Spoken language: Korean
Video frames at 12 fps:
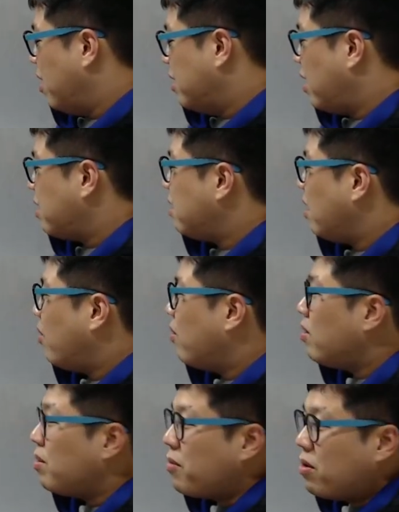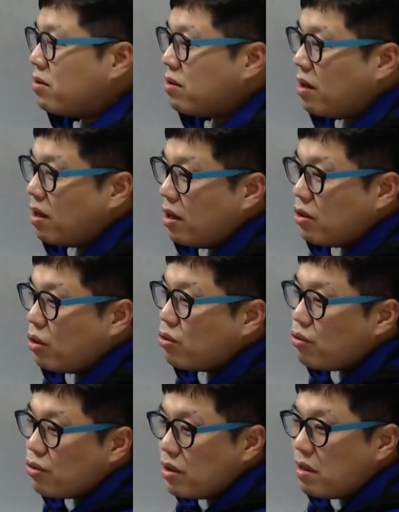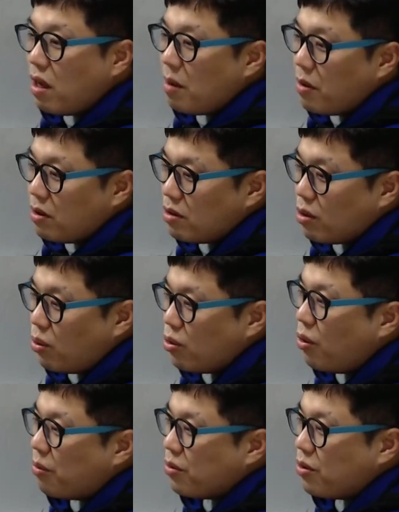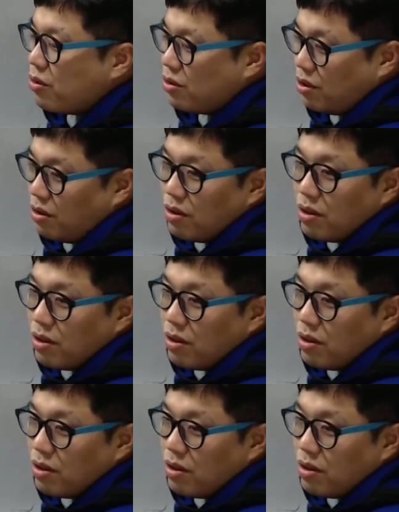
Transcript: 사채하고 이러면 이제 선수 은퇴하면 이제 돈이 없는 거지.